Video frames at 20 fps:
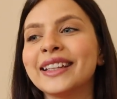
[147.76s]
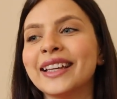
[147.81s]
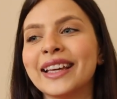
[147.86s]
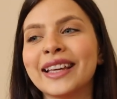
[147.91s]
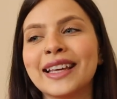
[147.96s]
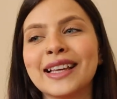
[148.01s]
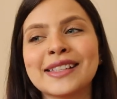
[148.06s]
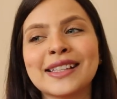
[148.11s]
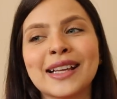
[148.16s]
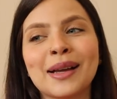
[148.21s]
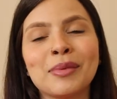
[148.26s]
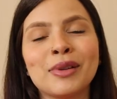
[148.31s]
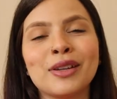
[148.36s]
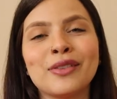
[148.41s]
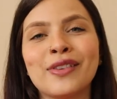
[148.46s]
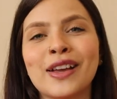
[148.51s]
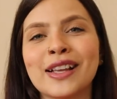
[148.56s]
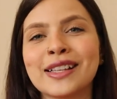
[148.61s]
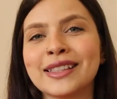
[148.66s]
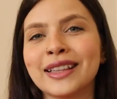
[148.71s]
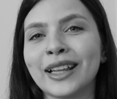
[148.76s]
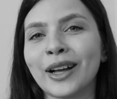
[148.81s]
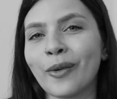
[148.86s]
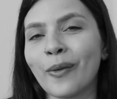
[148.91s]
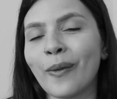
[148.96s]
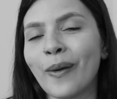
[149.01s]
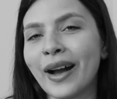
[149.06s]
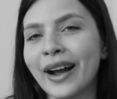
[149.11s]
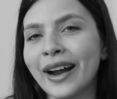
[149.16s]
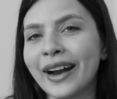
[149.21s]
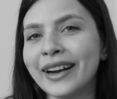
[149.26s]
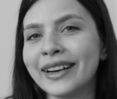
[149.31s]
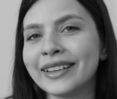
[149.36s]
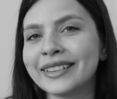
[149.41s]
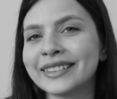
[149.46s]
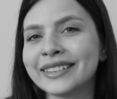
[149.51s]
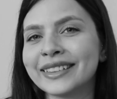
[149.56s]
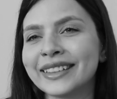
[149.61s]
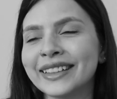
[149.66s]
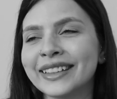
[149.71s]
E aí, quem sabe ele viesse na
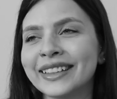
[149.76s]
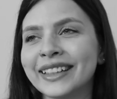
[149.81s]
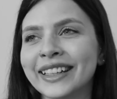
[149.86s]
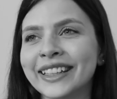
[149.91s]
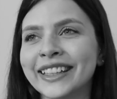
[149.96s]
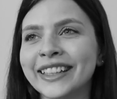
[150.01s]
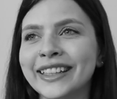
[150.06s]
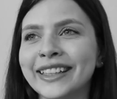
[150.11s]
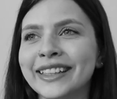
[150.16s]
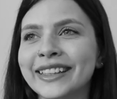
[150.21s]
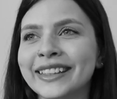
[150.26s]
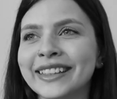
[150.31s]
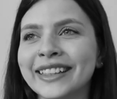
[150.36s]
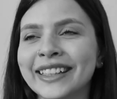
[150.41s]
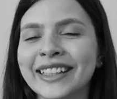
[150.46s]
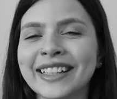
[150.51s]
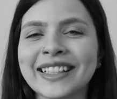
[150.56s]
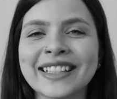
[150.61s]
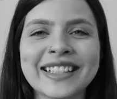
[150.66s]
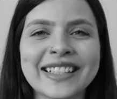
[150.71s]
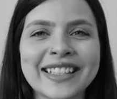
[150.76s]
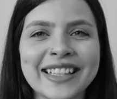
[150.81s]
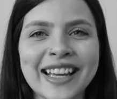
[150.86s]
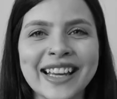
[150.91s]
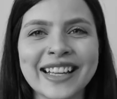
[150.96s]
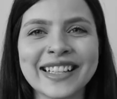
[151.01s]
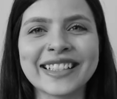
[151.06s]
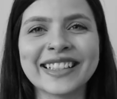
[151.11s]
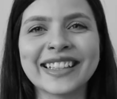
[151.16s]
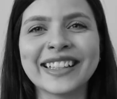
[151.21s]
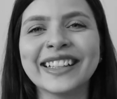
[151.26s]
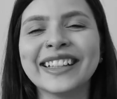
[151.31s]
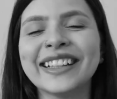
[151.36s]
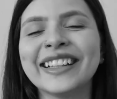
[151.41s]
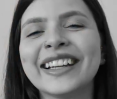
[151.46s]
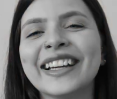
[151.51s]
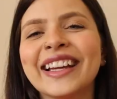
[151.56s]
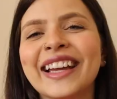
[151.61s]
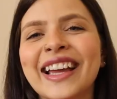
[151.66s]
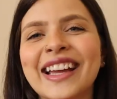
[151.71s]
quarta, na quinta, na sexta.
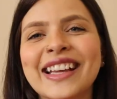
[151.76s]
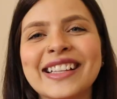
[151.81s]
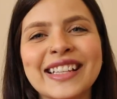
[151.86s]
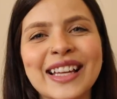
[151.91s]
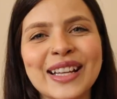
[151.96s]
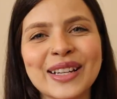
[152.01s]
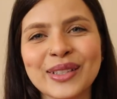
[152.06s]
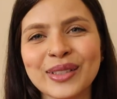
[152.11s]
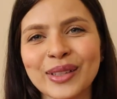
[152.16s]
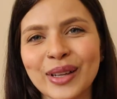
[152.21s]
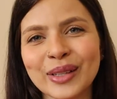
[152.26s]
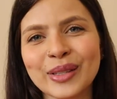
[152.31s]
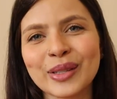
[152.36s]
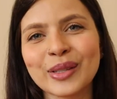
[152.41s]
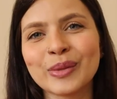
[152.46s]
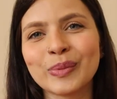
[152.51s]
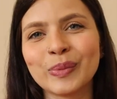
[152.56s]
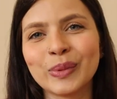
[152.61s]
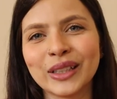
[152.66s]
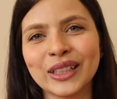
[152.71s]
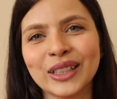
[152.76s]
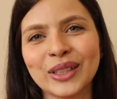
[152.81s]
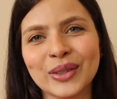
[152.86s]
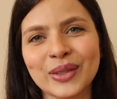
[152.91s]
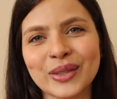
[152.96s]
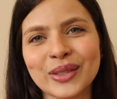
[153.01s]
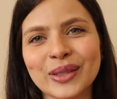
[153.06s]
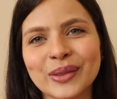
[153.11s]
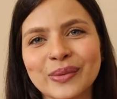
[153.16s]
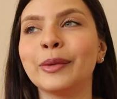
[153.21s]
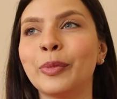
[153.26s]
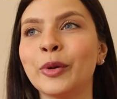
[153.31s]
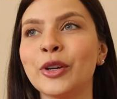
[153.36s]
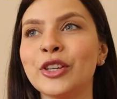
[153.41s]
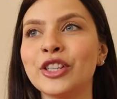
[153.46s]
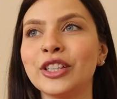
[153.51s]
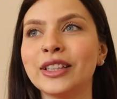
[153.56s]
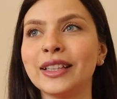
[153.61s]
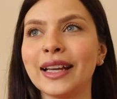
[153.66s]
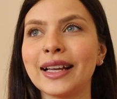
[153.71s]
Esses eram os nossos planos.
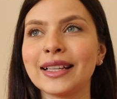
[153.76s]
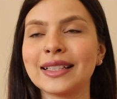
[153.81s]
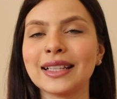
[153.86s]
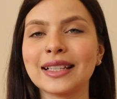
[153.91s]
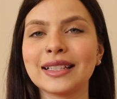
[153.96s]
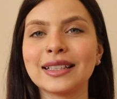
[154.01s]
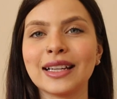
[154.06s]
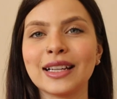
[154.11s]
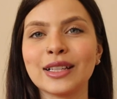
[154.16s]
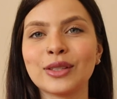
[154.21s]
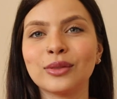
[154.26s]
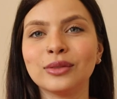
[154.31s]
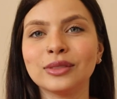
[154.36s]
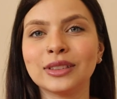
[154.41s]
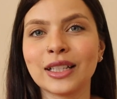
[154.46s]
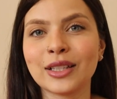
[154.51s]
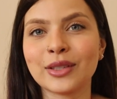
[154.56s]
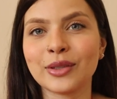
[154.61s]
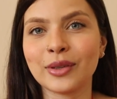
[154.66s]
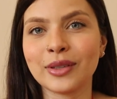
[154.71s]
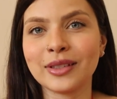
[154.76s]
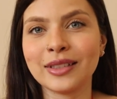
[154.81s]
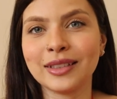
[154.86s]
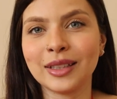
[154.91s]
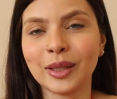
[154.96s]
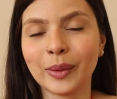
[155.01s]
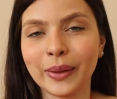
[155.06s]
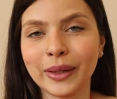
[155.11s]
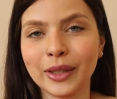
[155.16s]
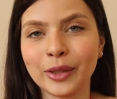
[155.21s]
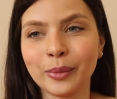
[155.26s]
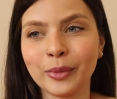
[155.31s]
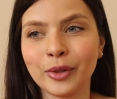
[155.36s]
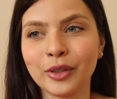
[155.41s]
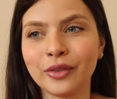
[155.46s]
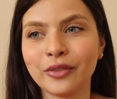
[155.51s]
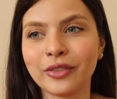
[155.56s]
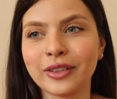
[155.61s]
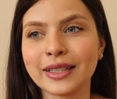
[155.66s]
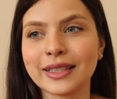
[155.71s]
Depois de ter essas três contrações, então, aí no meu
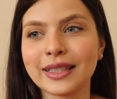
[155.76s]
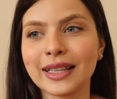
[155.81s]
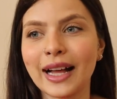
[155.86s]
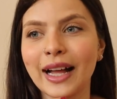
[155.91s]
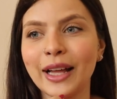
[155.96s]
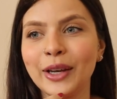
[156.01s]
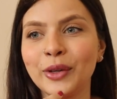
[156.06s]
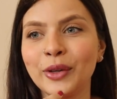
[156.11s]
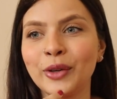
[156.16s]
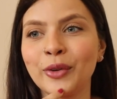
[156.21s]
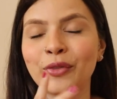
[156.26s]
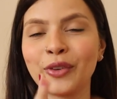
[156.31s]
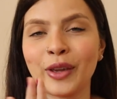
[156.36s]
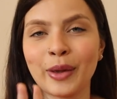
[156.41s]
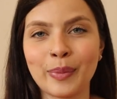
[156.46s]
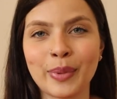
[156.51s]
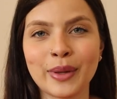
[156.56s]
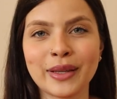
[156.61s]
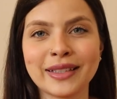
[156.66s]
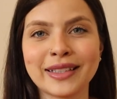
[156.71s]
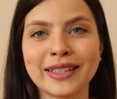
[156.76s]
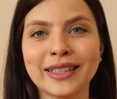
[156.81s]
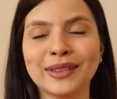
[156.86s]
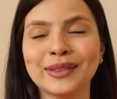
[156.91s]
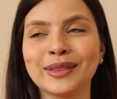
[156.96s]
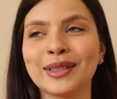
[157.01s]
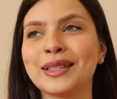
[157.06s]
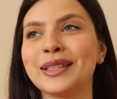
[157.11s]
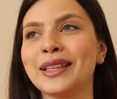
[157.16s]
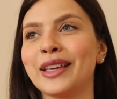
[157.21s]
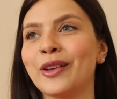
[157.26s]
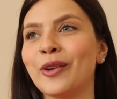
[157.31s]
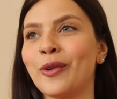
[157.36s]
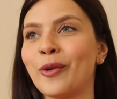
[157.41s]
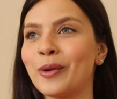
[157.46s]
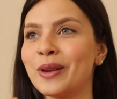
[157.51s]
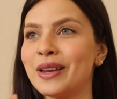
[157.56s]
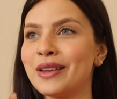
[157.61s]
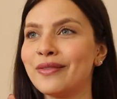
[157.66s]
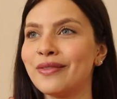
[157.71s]
aniversário, eu fiquei pensando assim:
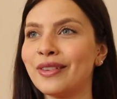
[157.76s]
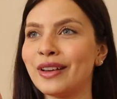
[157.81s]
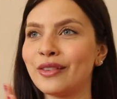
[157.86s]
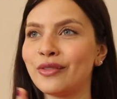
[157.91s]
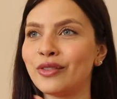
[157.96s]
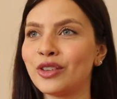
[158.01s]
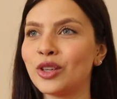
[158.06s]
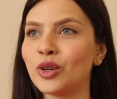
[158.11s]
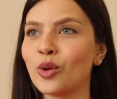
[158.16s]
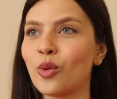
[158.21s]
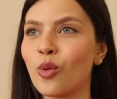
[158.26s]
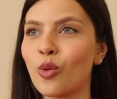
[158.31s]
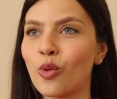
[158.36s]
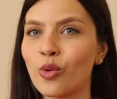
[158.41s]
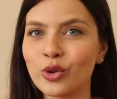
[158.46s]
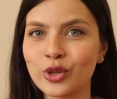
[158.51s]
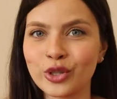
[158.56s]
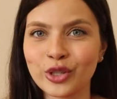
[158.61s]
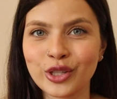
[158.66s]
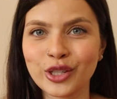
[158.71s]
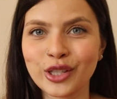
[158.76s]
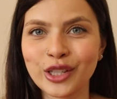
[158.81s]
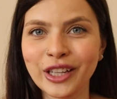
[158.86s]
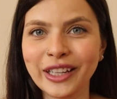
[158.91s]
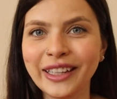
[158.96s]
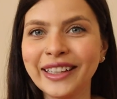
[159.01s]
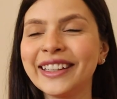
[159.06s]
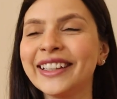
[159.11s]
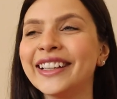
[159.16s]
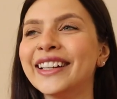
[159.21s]
ou ele vai vir hoje.